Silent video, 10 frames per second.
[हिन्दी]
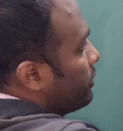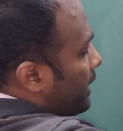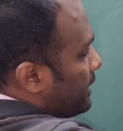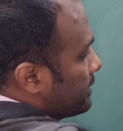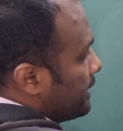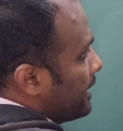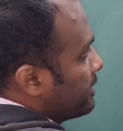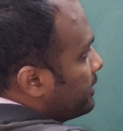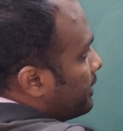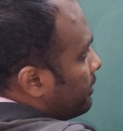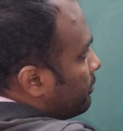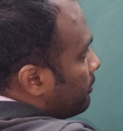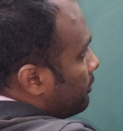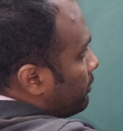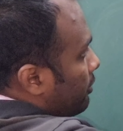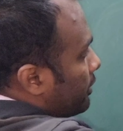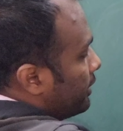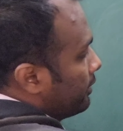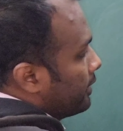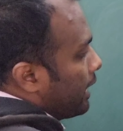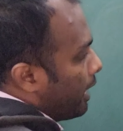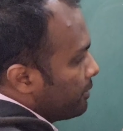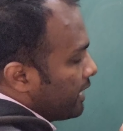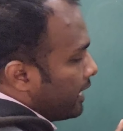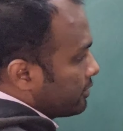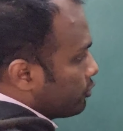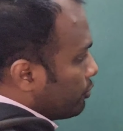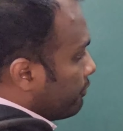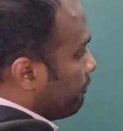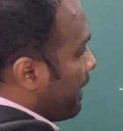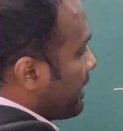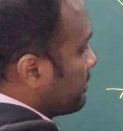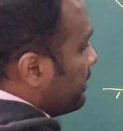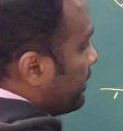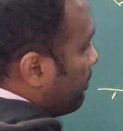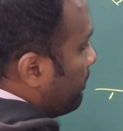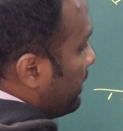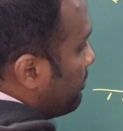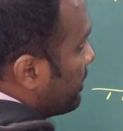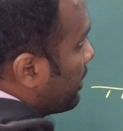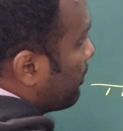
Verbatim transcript: यहाँ से लाइट गया ओके अब यहाँ से जो रिफ्लेक्ट करेगा प्लेन मिरर